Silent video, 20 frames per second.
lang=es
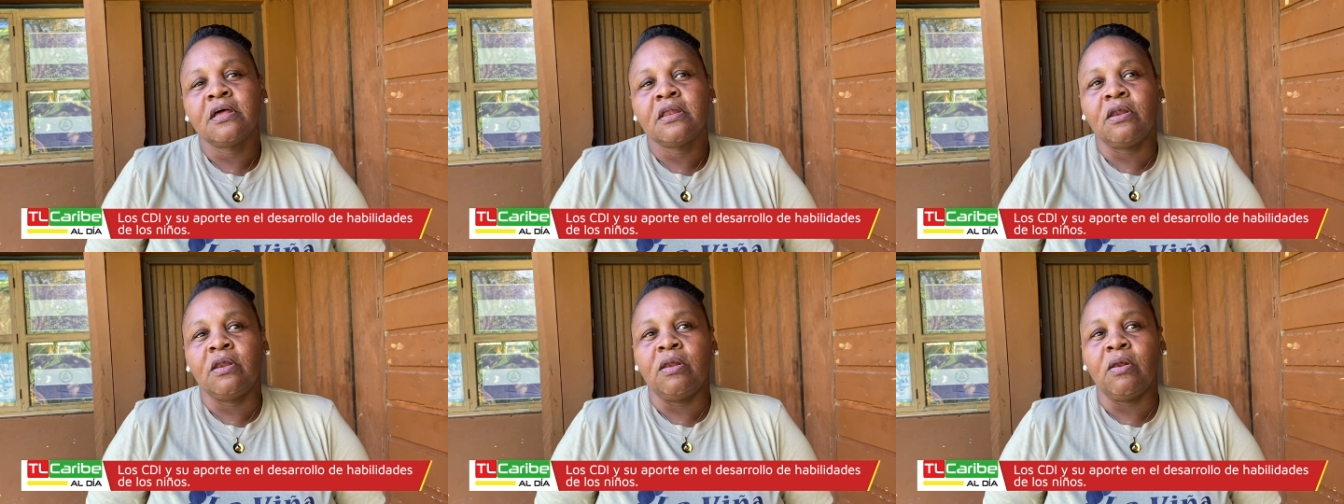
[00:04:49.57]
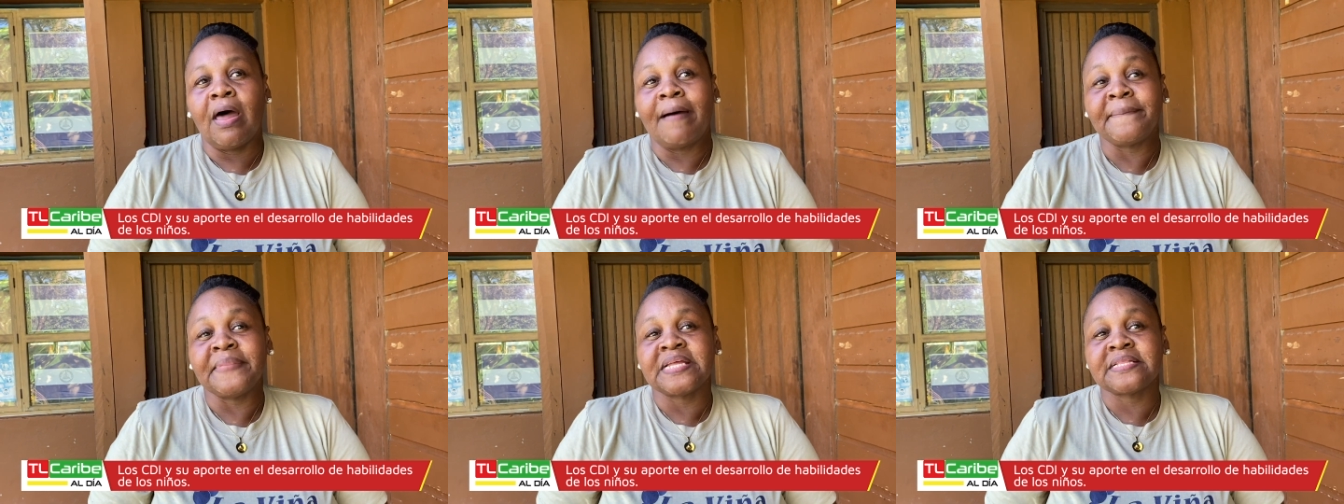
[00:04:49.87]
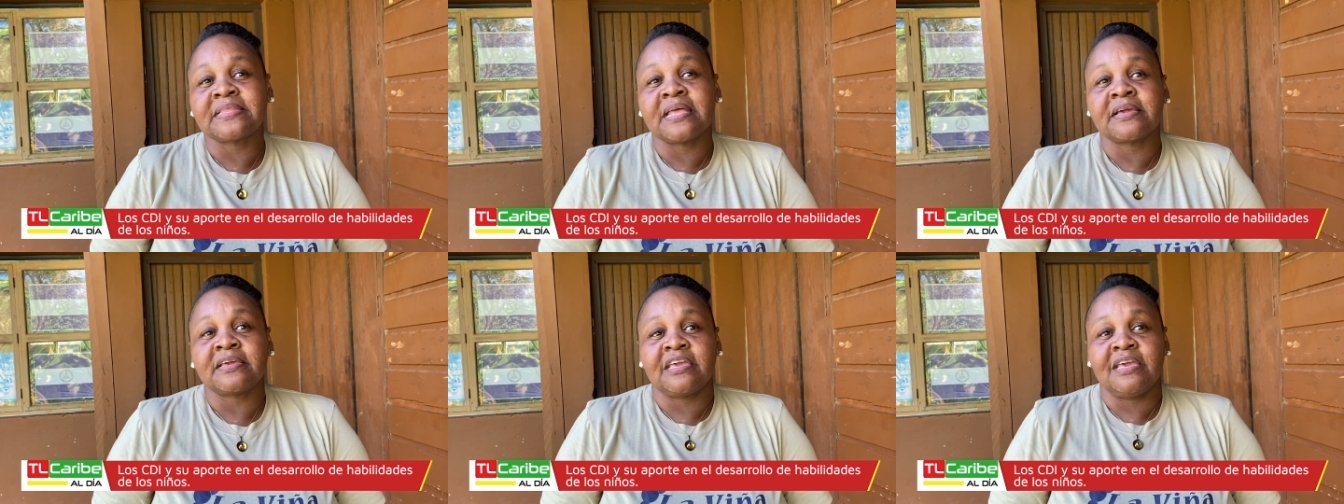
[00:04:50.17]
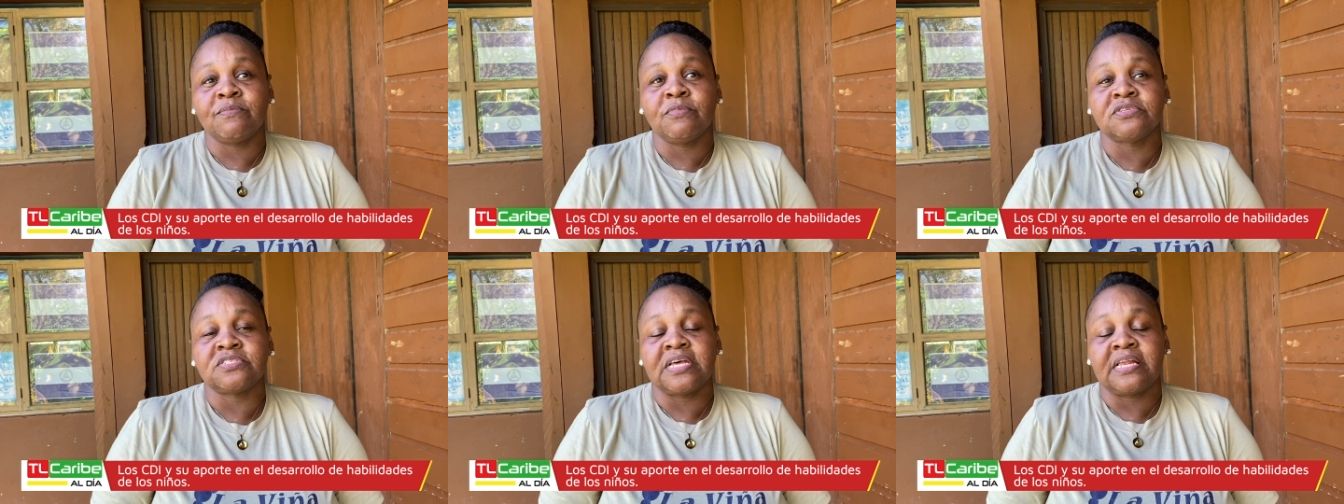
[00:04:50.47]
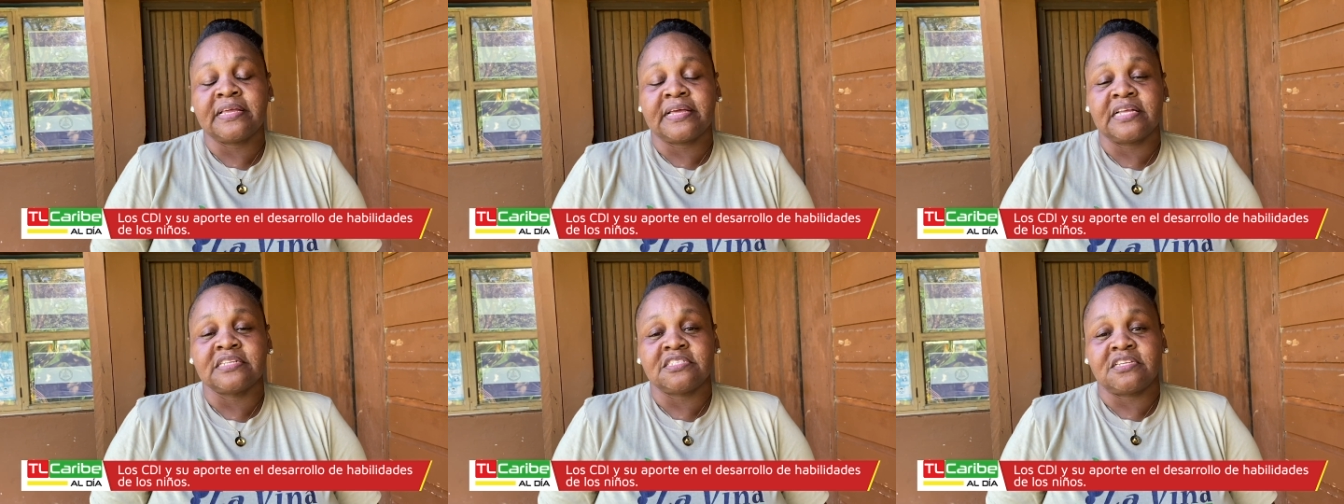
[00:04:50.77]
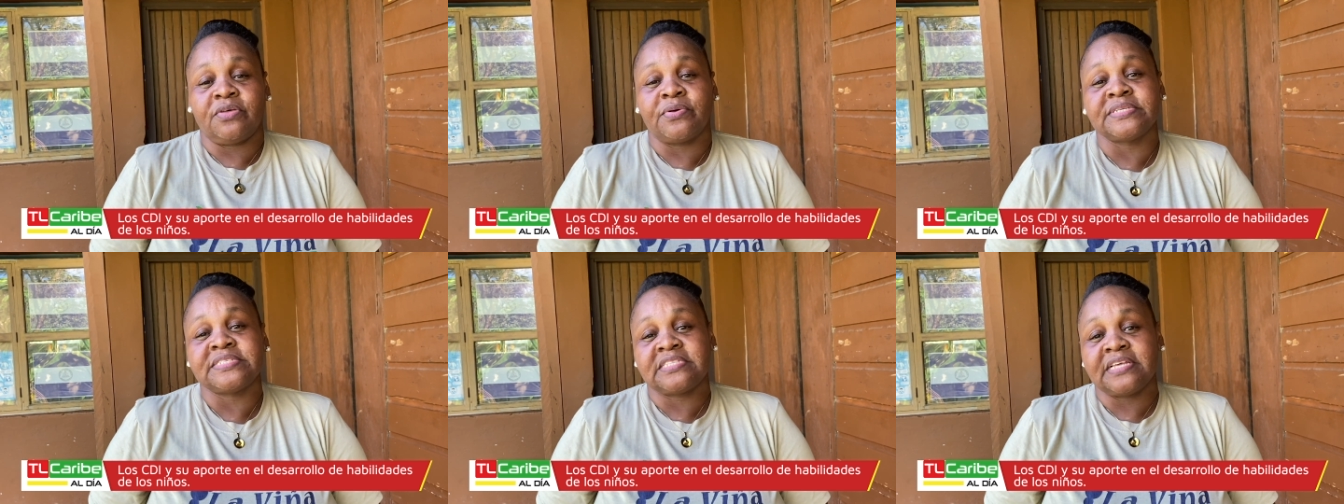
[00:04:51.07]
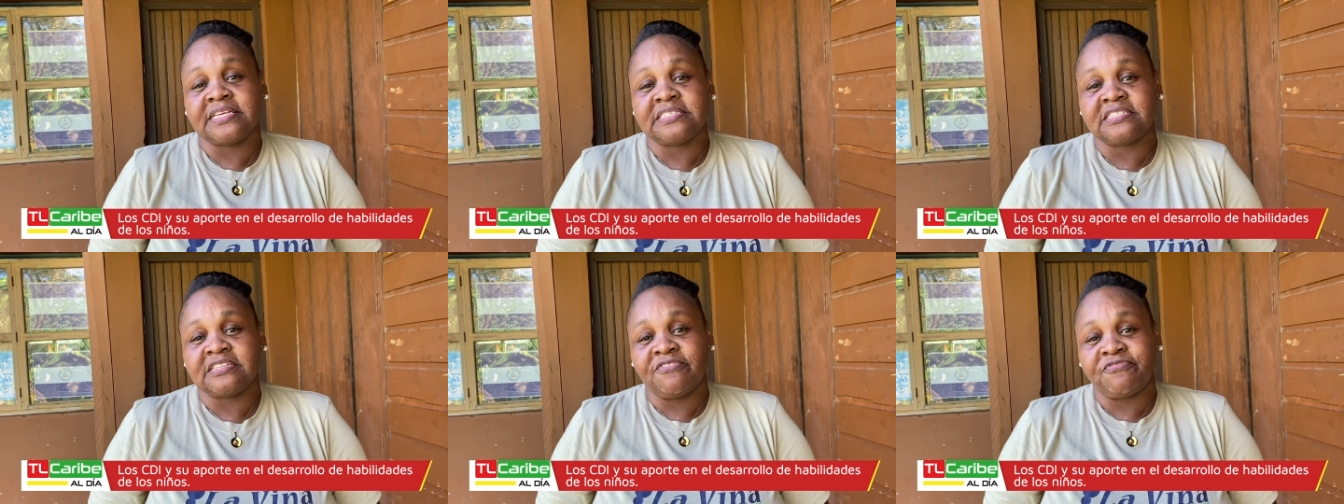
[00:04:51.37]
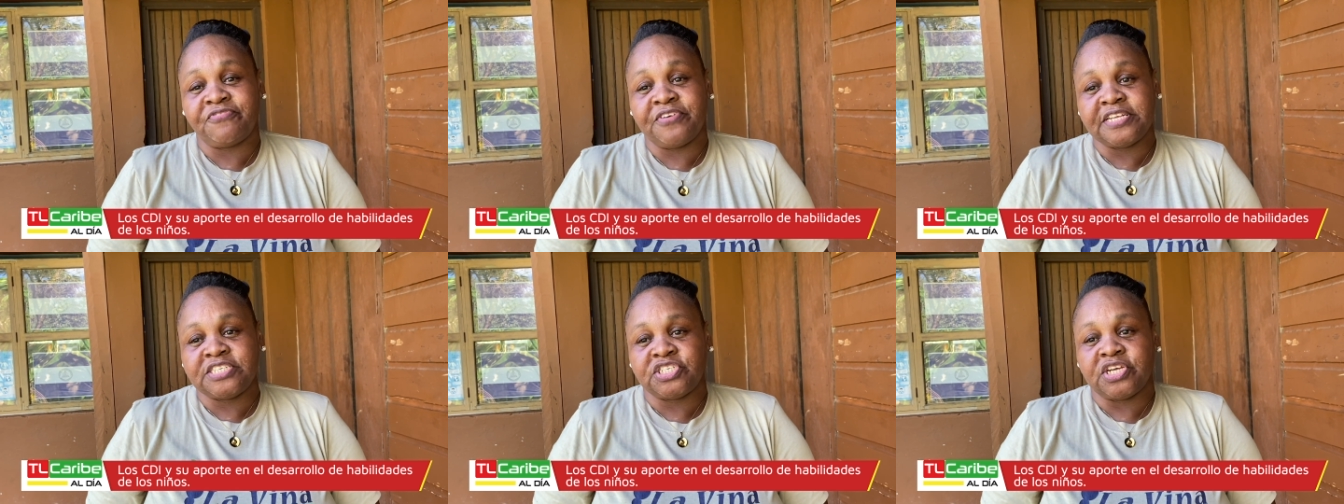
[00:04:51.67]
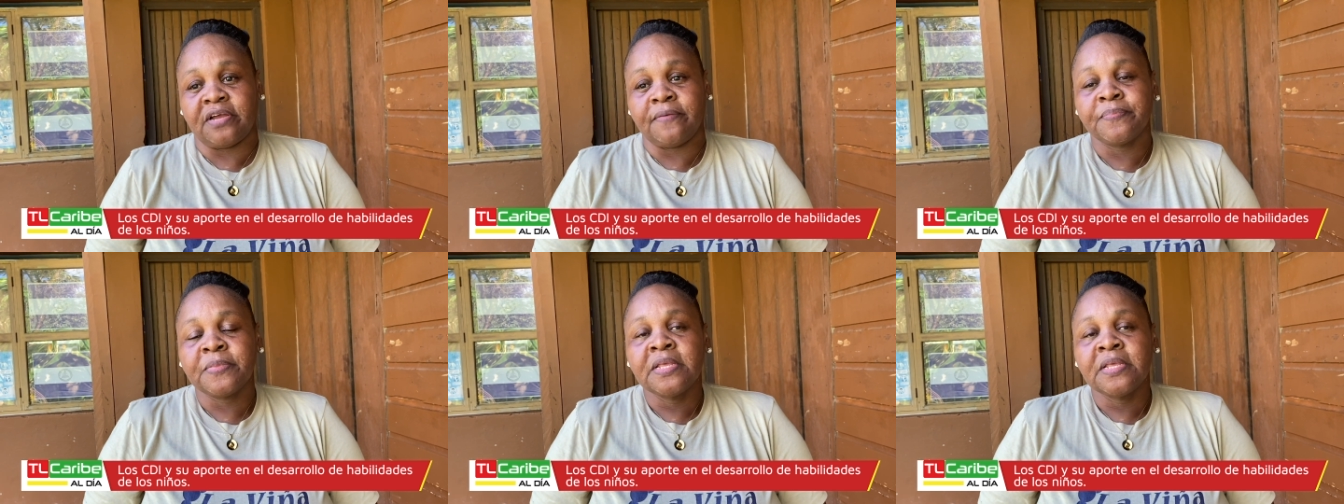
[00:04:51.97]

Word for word: la meta que hemos alcanzado hasta esta fecha,